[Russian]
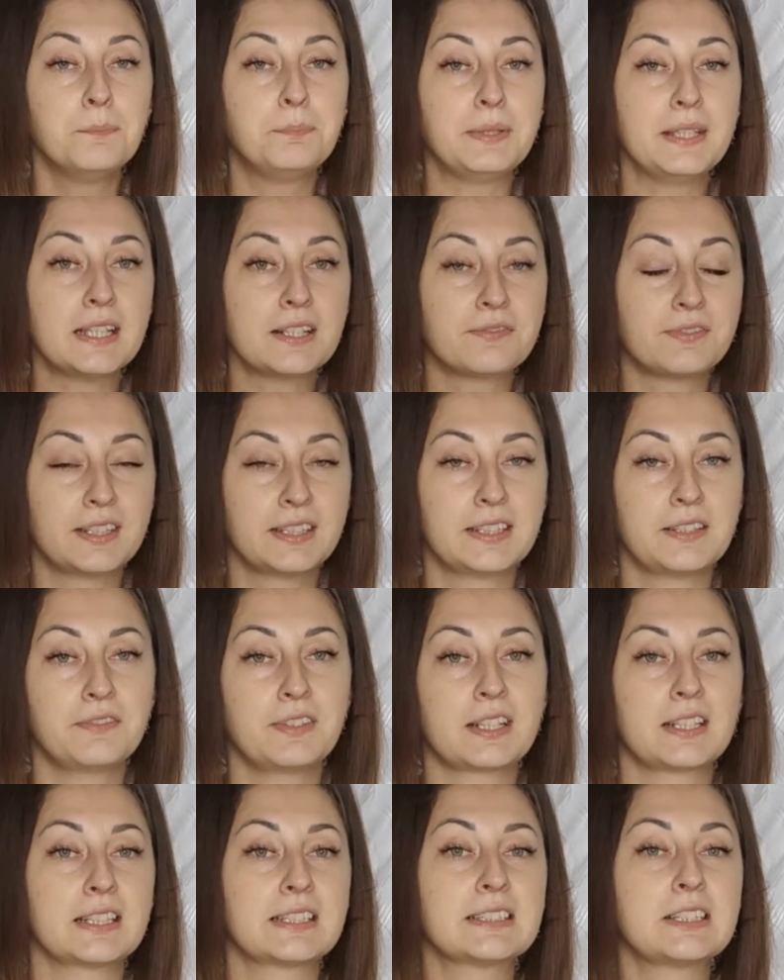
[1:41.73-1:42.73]
Первое,
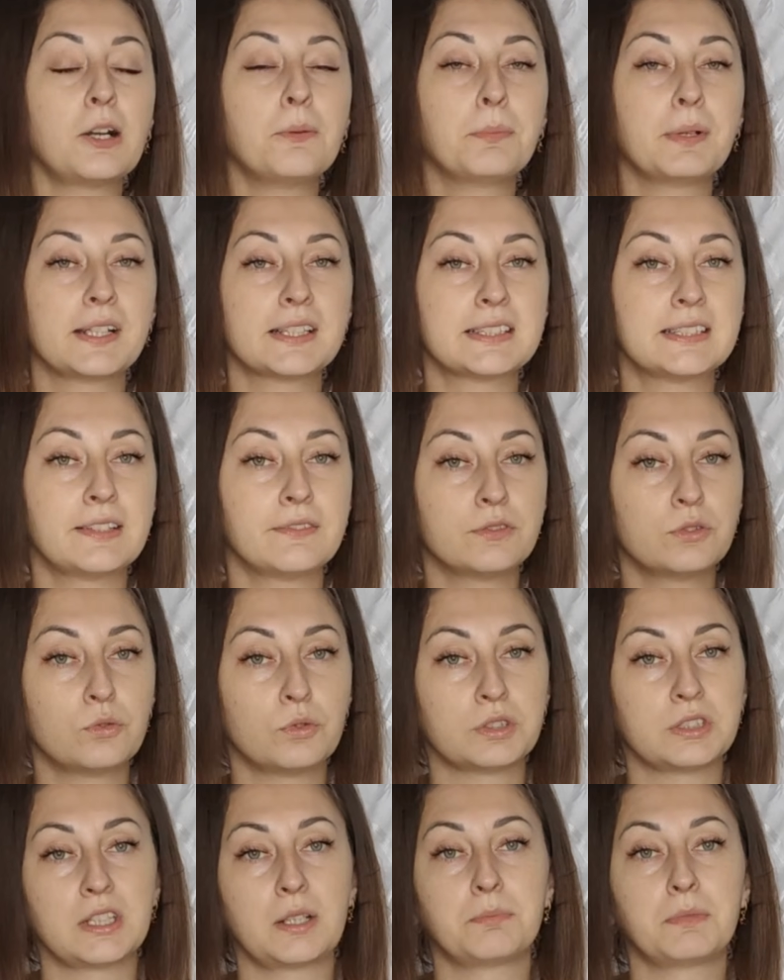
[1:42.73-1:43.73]
наверное, самое
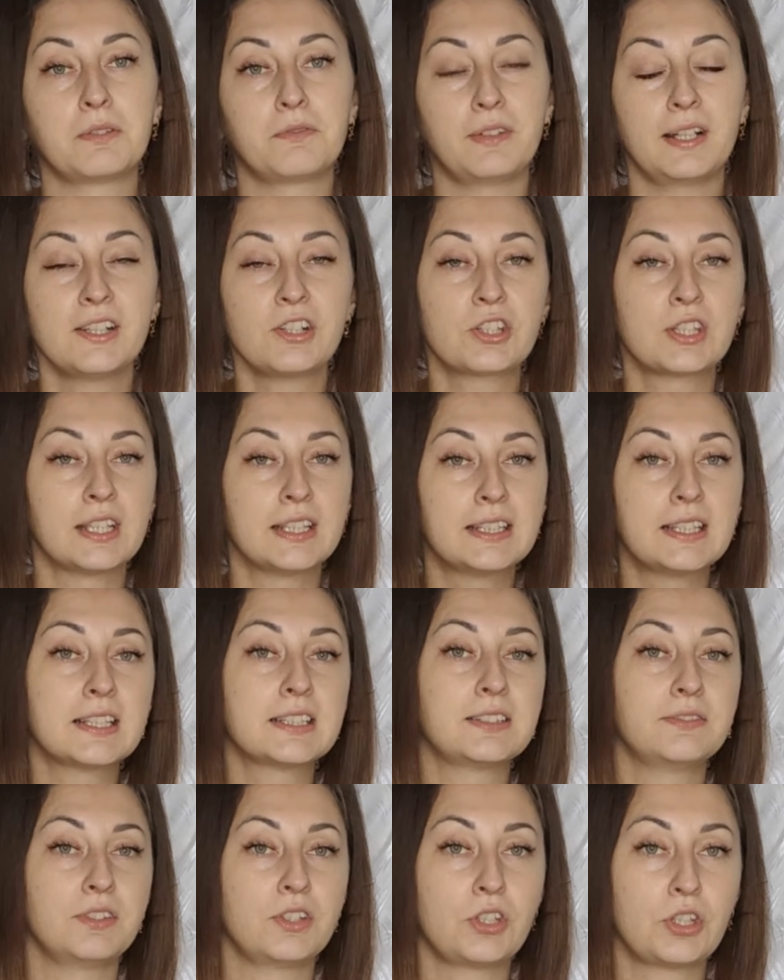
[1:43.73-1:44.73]
основное, самое важное – это
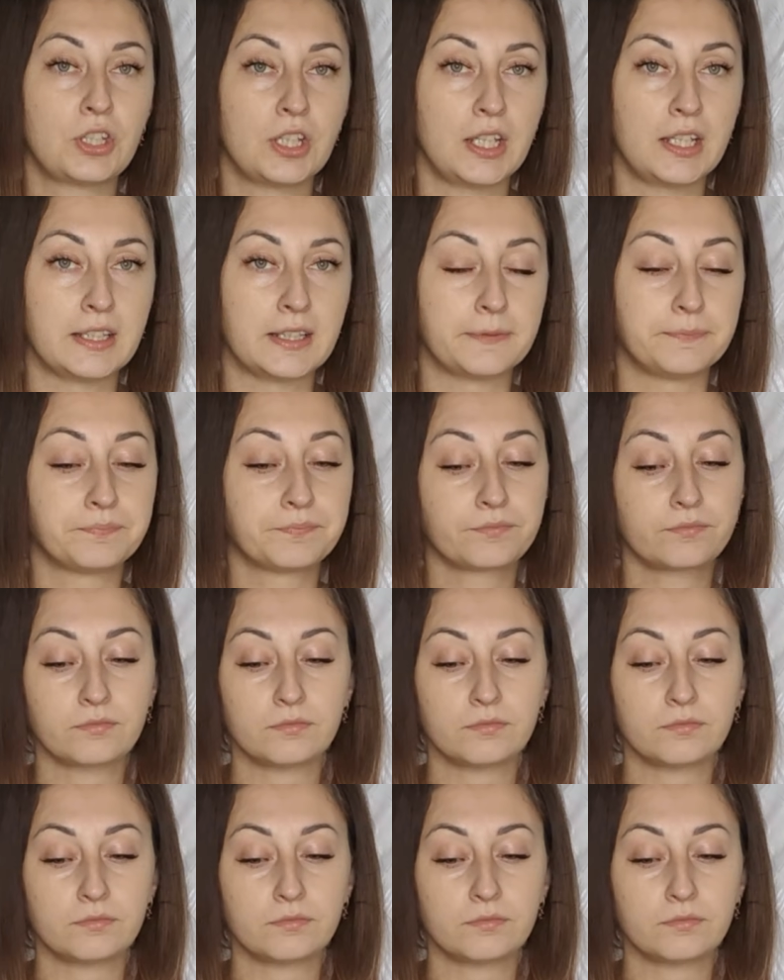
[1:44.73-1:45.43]
освещение.